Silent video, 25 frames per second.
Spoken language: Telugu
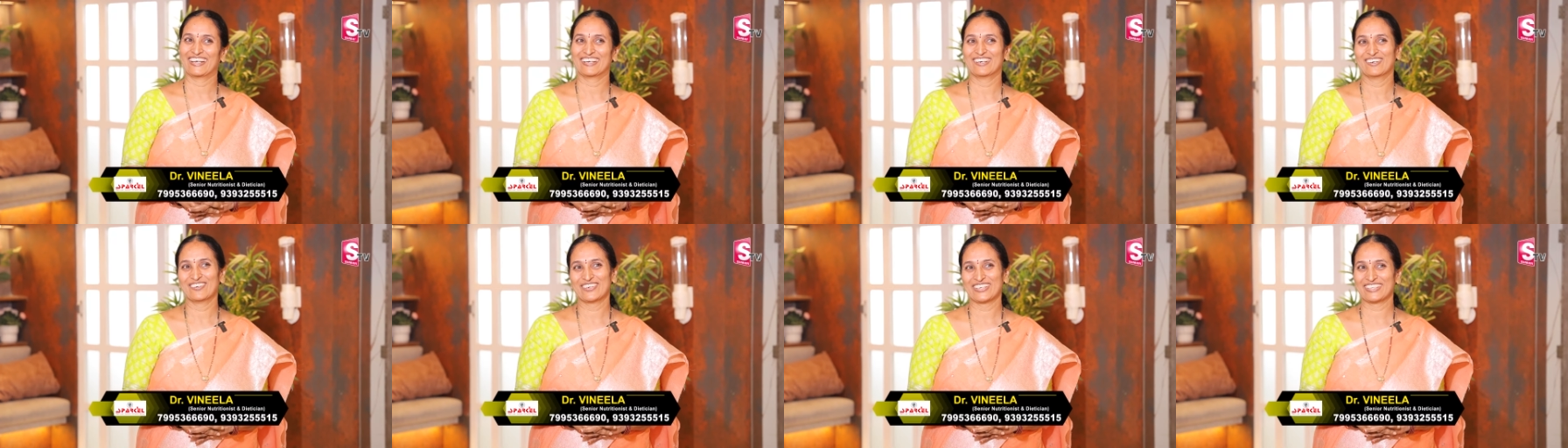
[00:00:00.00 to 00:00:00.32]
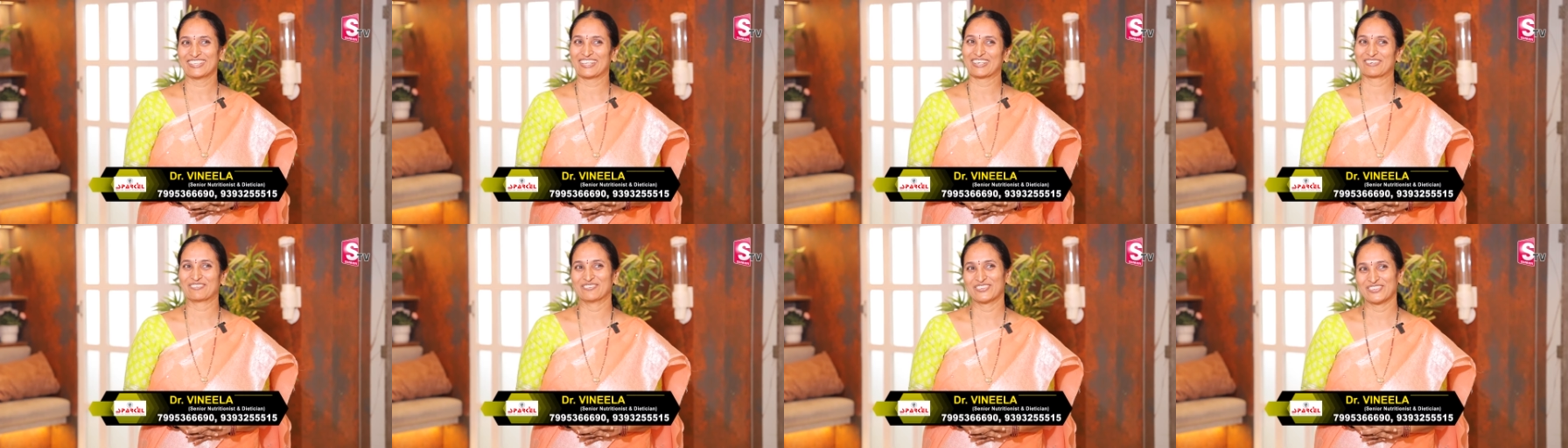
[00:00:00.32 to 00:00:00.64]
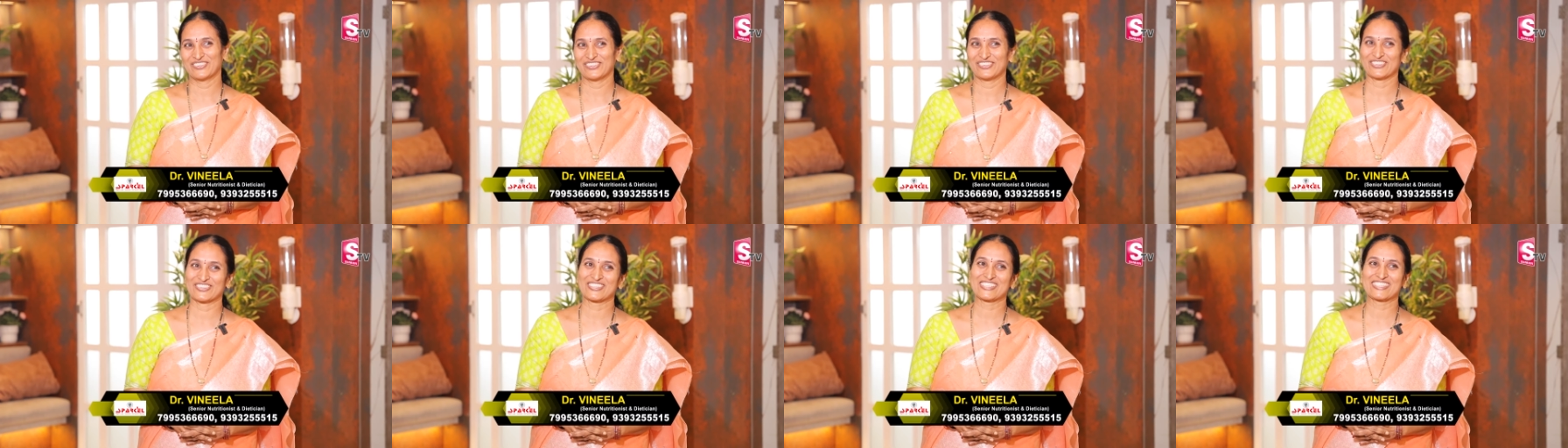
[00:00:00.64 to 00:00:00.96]
వాళ్ళలో ఇద్దరు
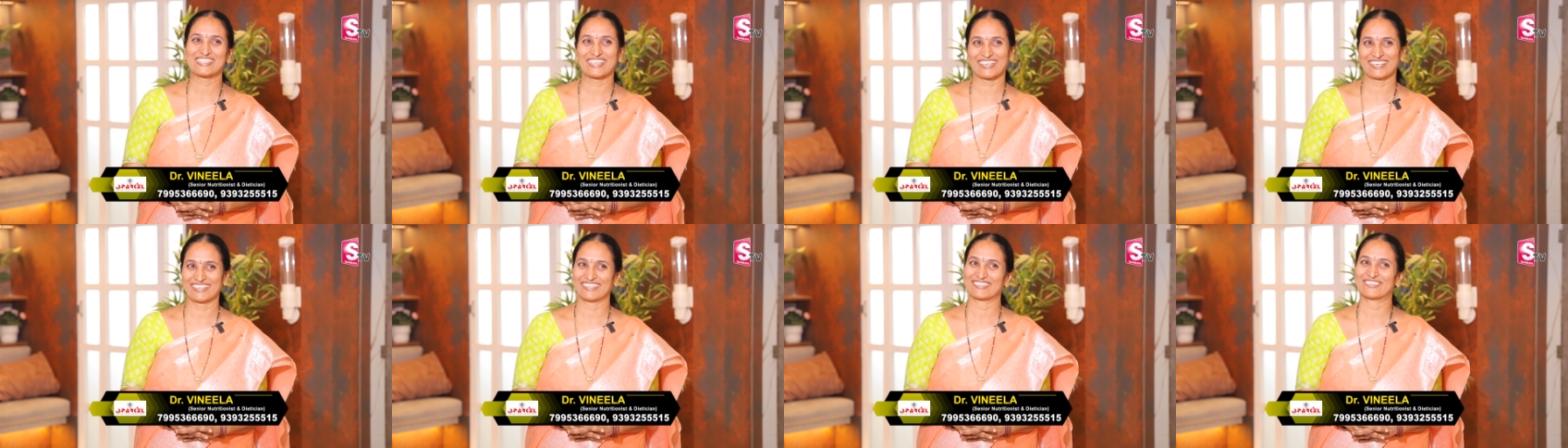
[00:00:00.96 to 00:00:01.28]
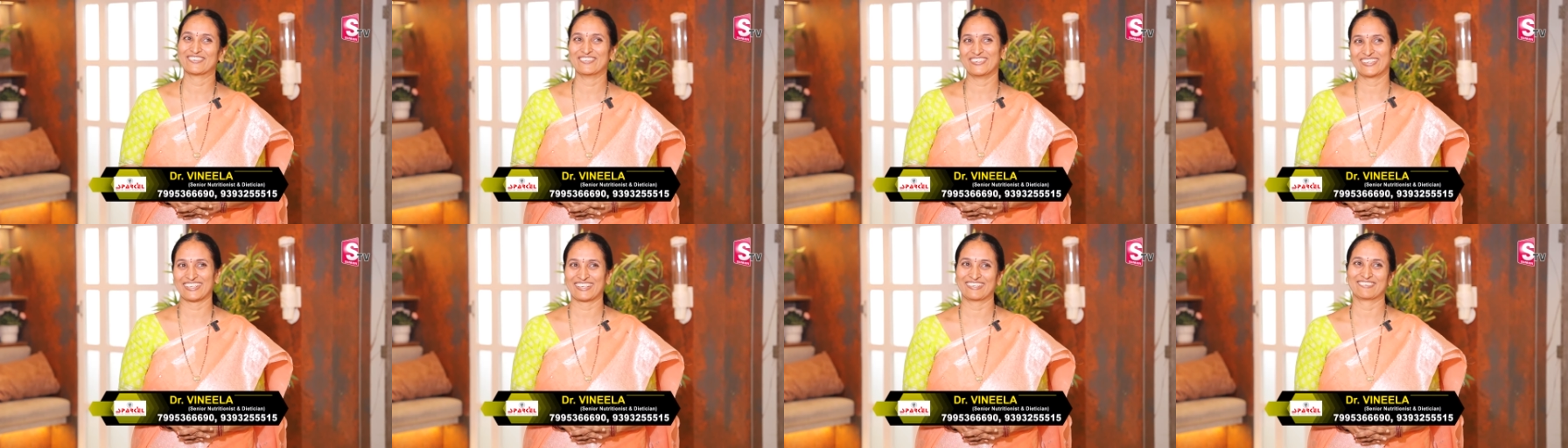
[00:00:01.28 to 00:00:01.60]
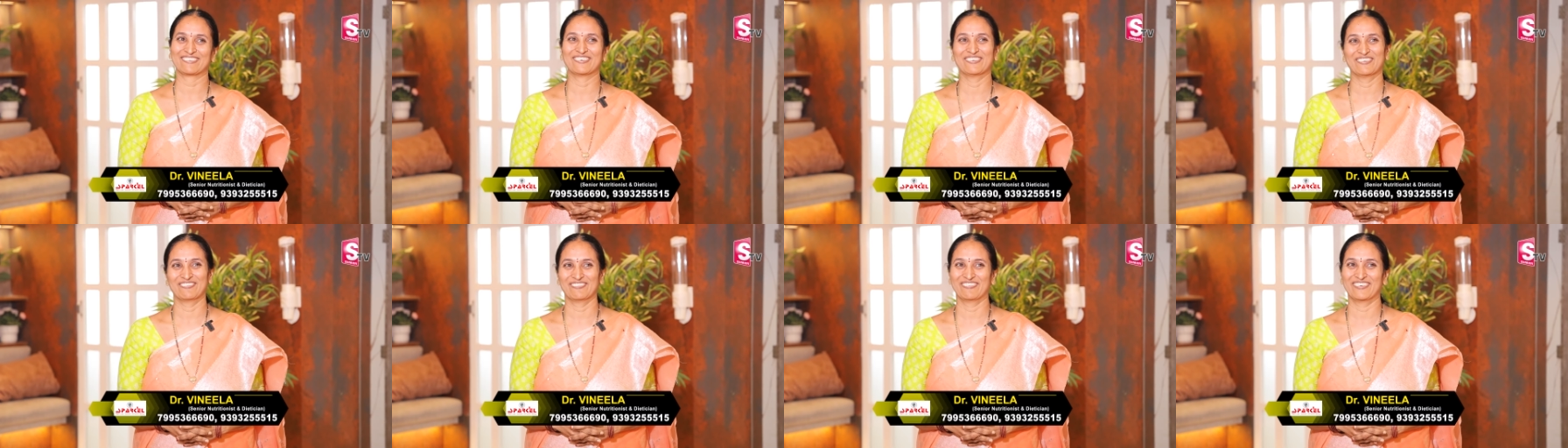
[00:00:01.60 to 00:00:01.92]
ముగ్గురు వస్తారు
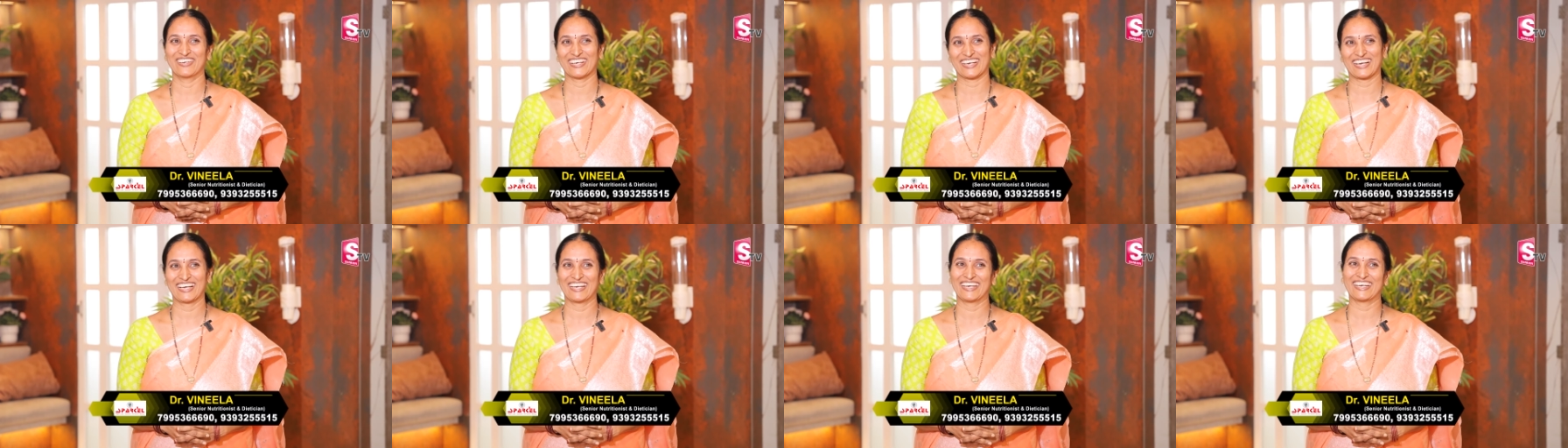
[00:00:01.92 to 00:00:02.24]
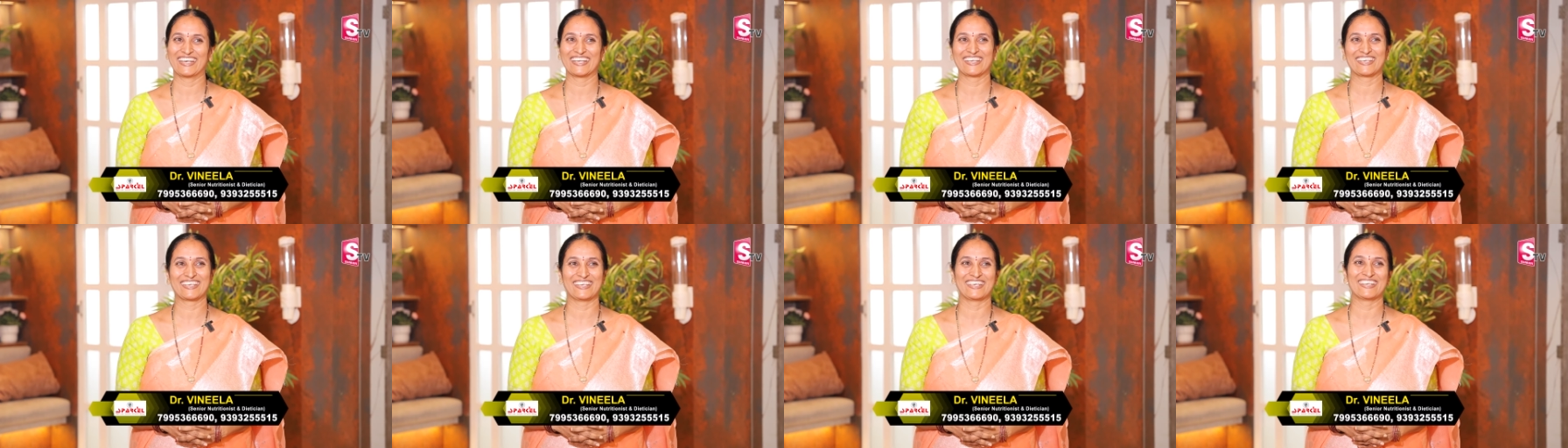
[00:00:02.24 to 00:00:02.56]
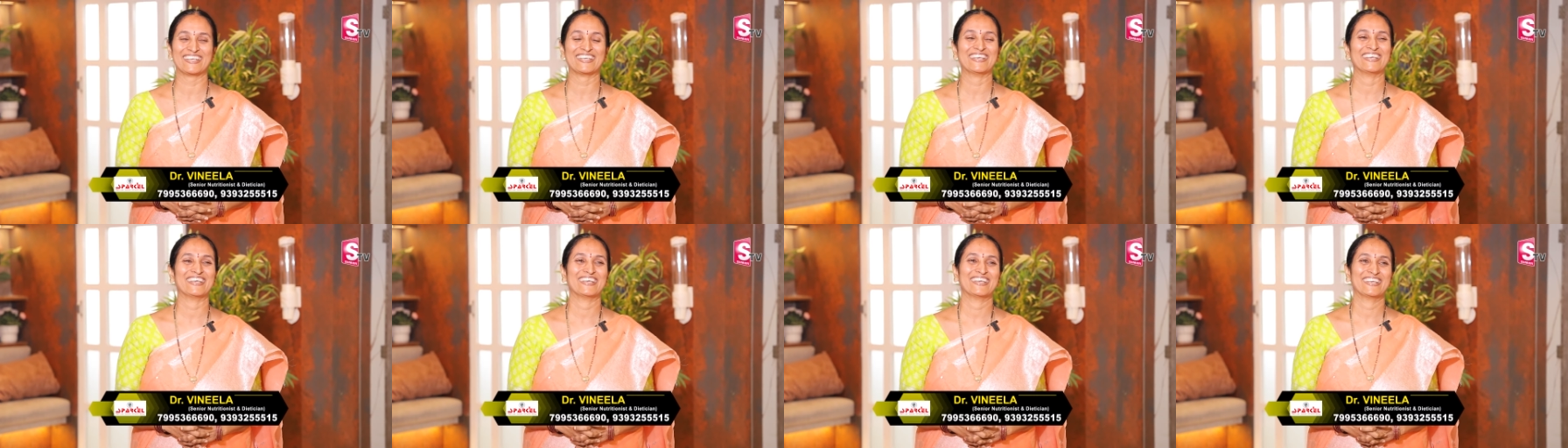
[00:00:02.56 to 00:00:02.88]
అనుకుంటాను మీ క్లినిక్ కి